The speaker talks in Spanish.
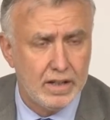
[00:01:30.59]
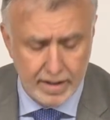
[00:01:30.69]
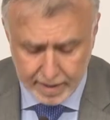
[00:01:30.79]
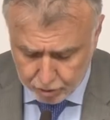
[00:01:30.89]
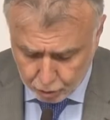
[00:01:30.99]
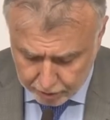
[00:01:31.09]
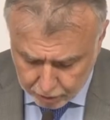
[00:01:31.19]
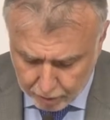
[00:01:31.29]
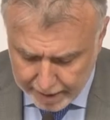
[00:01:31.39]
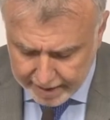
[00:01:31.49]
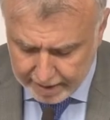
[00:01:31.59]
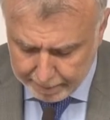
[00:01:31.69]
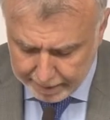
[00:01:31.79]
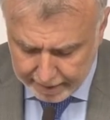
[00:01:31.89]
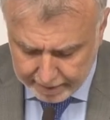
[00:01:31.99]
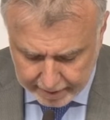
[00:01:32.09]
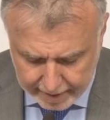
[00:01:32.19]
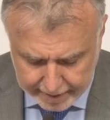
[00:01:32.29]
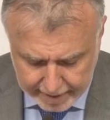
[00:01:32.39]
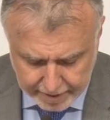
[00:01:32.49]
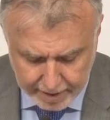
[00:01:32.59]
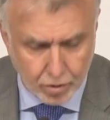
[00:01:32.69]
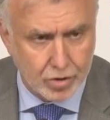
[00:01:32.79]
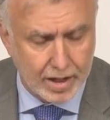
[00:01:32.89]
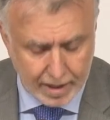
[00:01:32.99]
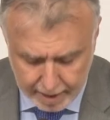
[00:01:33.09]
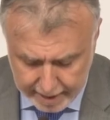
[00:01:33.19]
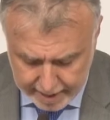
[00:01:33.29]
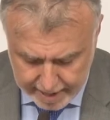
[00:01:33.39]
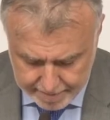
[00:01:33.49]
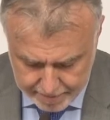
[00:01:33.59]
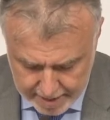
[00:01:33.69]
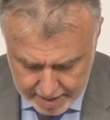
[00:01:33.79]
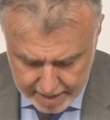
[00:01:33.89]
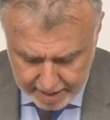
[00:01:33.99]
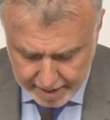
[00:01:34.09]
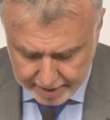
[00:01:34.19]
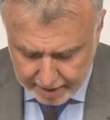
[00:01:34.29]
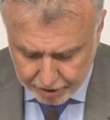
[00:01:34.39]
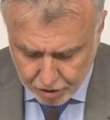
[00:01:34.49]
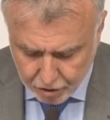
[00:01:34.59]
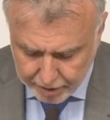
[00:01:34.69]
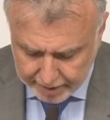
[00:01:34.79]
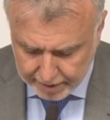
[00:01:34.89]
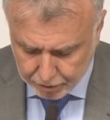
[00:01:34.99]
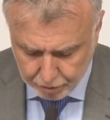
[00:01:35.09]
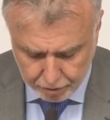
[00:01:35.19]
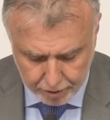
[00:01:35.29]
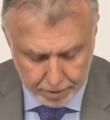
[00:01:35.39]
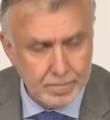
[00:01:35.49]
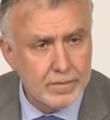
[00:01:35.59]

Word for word: y de su titular, la ministra Arancha González Laya, en relación con este asunto.